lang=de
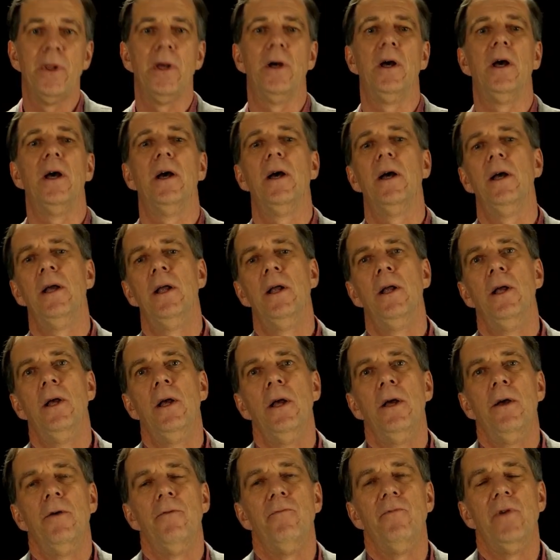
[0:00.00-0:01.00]

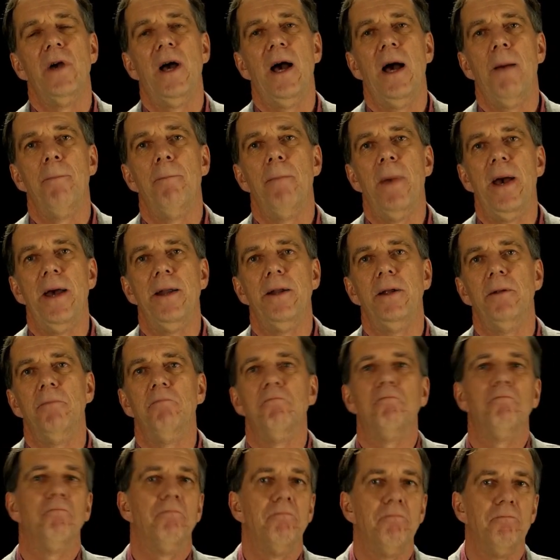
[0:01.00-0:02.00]
Wir haben
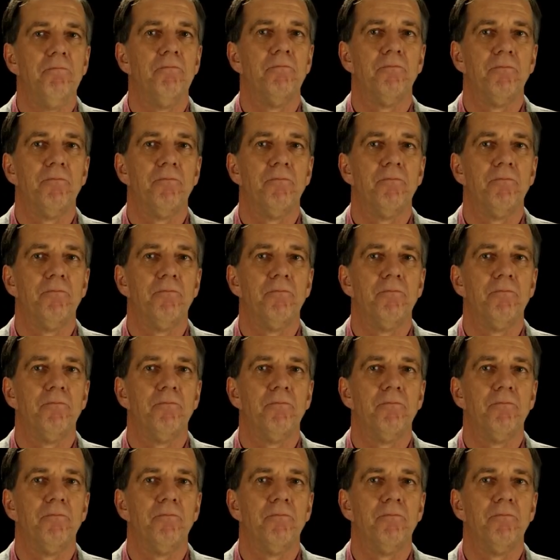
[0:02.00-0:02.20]
einen